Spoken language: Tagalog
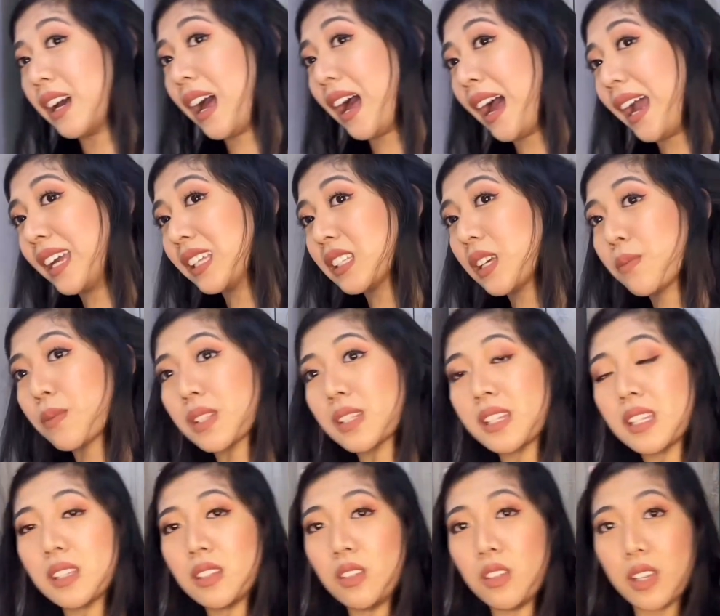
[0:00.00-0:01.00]
items
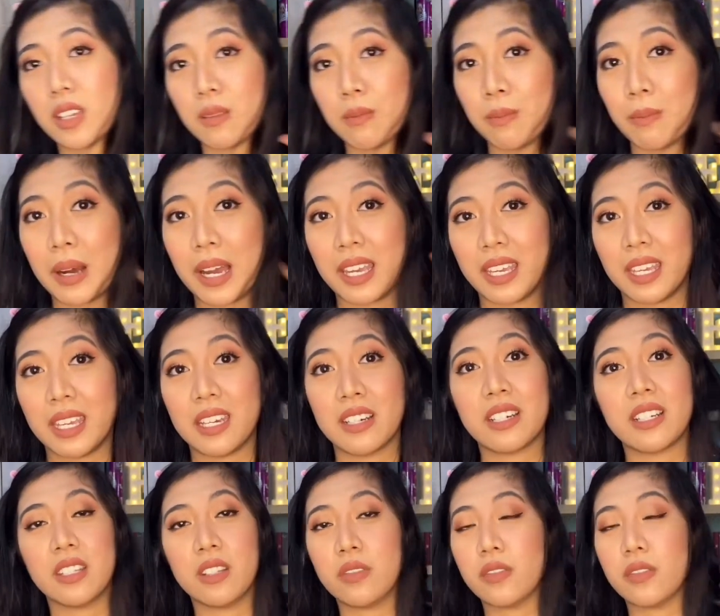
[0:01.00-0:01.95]
that you can buy here in the